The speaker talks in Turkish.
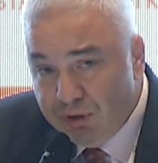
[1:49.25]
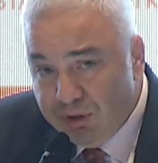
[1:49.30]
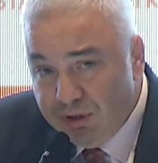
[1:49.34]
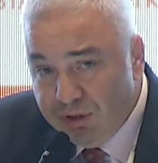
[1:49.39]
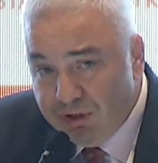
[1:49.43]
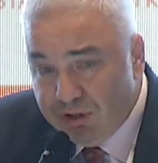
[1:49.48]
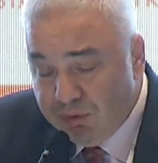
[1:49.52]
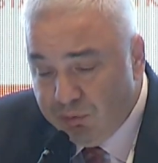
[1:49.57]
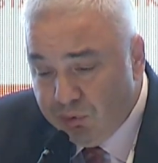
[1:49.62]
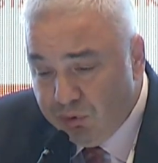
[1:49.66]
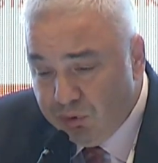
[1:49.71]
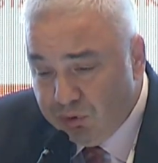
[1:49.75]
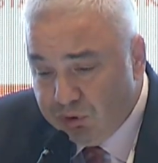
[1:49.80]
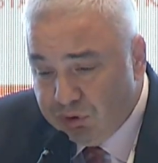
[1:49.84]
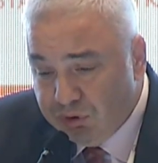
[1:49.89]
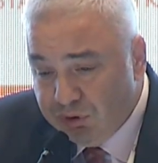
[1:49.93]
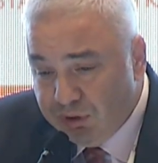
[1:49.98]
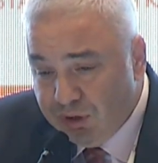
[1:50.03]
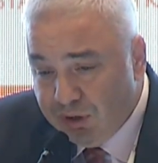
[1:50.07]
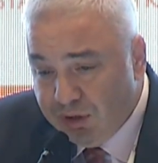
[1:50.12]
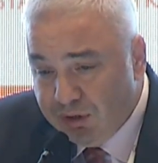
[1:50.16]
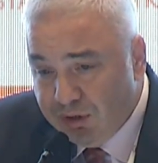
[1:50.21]
2003
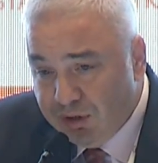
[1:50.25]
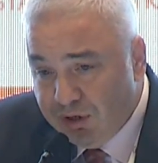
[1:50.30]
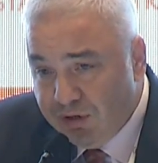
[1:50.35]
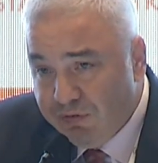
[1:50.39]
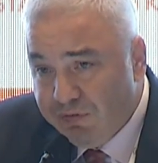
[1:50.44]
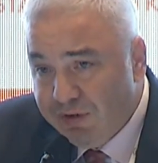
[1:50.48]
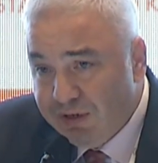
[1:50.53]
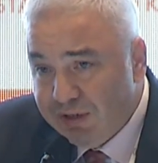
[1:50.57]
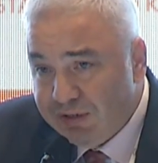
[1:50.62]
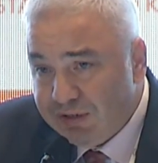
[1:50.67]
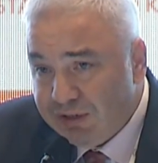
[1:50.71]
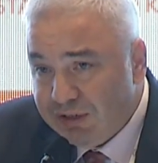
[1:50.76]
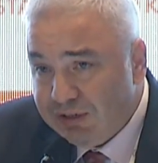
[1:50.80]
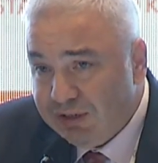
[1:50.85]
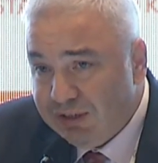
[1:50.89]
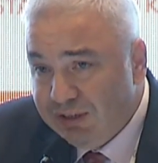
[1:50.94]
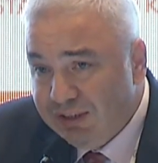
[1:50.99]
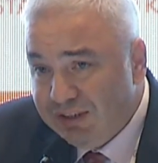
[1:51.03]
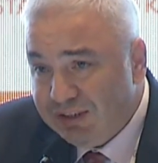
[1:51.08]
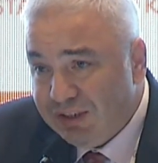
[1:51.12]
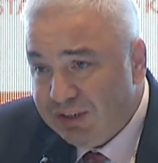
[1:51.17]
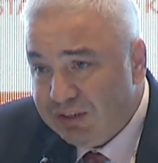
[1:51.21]
yılına kadar FNSS
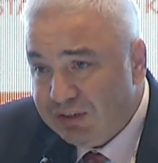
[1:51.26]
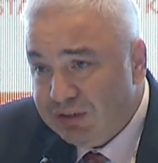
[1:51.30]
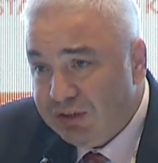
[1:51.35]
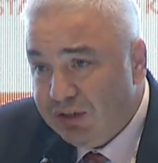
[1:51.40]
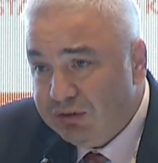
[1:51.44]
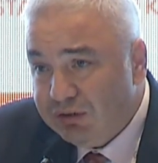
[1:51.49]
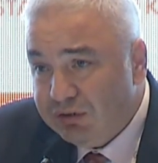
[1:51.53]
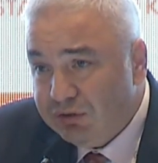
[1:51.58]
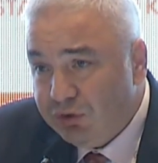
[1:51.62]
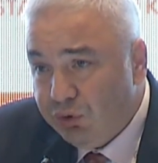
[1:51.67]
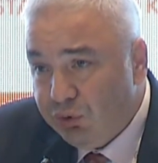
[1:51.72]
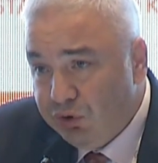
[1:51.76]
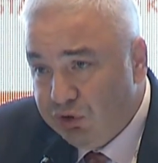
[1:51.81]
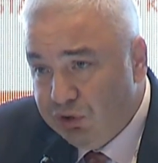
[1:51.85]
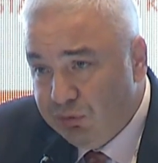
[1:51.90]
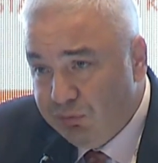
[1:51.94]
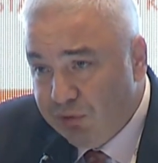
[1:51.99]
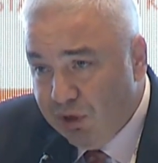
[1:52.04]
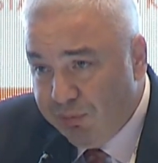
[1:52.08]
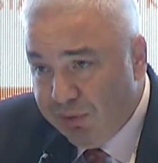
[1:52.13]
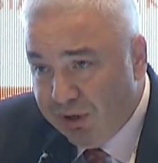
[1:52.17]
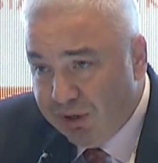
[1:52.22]
lisans altında
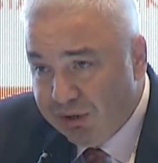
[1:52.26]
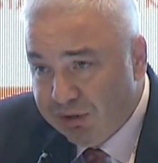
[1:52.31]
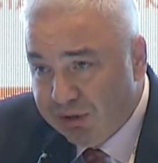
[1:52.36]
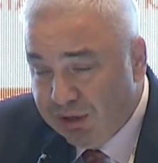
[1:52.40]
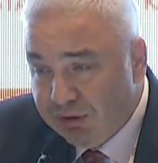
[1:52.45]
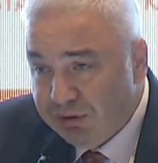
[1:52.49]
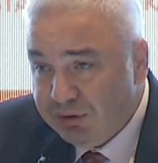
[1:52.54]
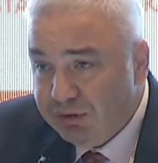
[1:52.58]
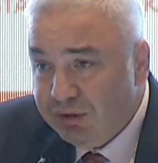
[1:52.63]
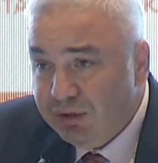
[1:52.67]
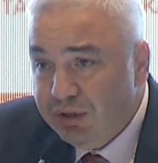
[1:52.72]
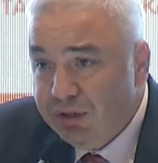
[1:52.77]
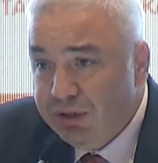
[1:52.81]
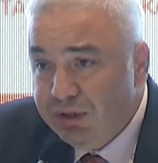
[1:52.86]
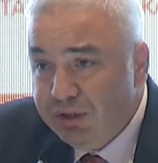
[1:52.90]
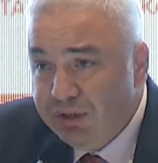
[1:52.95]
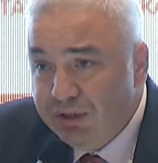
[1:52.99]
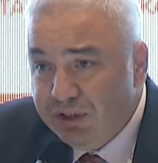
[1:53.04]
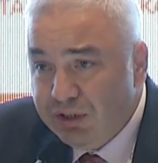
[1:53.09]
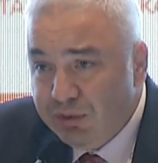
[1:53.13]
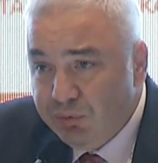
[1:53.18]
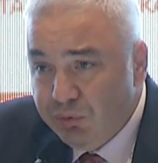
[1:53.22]
üretim yaparken
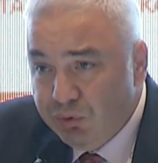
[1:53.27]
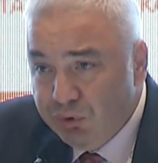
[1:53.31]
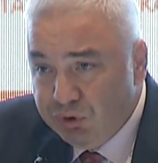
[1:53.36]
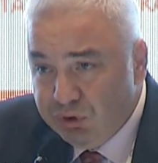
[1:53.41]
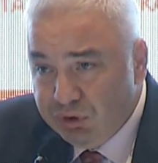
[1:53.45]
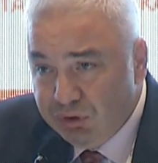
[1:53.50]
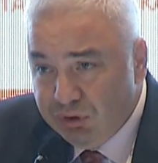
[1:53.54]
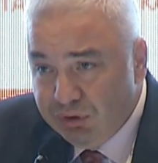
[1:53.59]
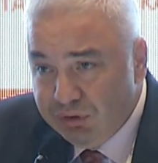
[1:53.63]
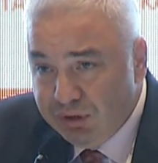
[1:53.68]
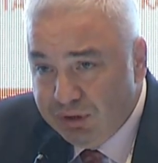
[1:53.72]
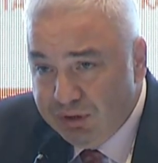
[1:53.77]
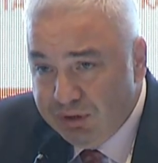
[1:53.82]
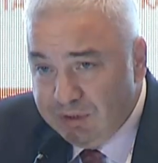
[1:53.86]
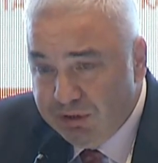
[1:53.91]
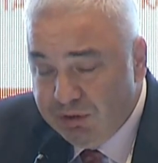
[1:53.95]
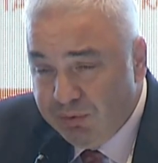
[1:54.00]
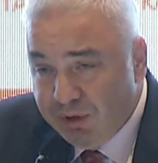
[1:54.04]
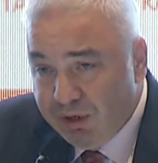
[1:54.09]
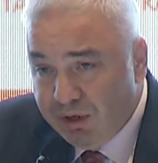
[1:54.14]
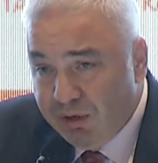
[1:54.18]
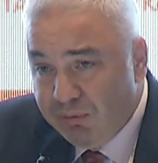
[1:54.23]
2003 yılından
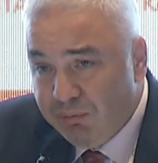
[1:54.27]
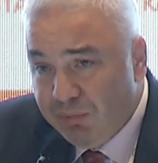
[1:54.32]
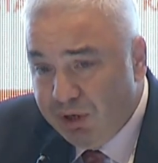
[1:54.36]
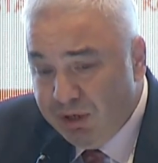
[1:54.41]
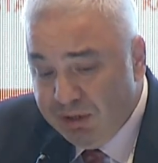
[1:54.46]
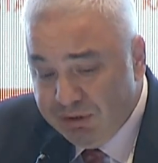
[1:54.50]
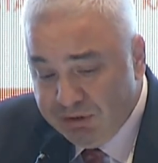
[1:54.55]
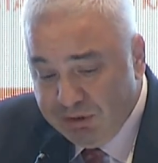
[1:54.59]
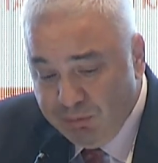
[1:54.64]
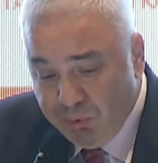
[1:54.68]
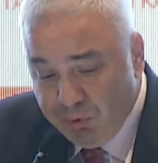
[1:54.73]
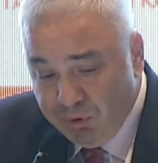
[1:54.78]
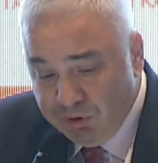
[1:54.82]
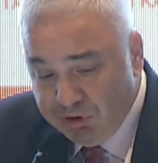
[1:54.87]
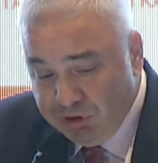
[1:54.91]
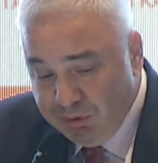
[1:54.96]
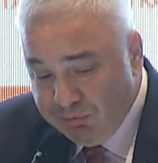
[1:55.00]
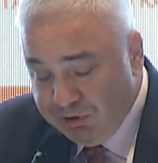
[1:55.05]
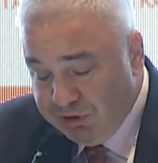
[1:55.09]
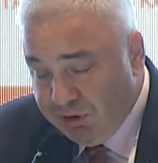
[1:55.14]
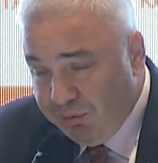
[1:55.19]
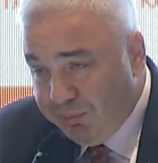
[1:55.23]
itibaren Malezya
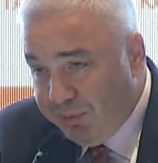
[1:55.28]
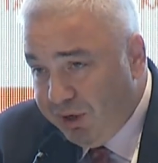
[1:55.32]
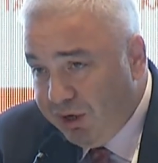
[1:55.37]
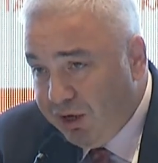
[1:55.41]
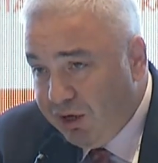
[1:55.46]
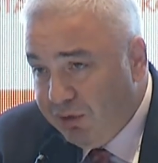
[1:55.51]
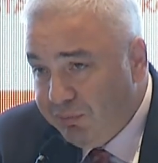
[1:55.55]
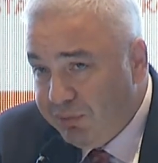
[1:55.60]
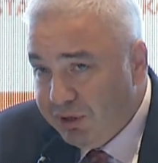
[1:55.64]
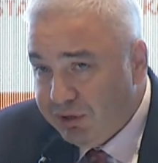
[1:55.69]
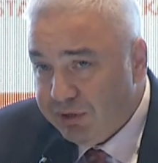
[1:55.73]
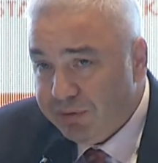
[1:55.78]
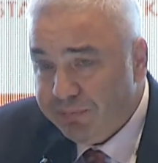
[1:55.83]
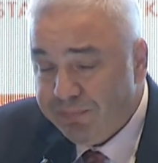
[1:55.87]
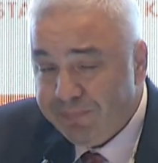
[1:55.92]
projemizle beraber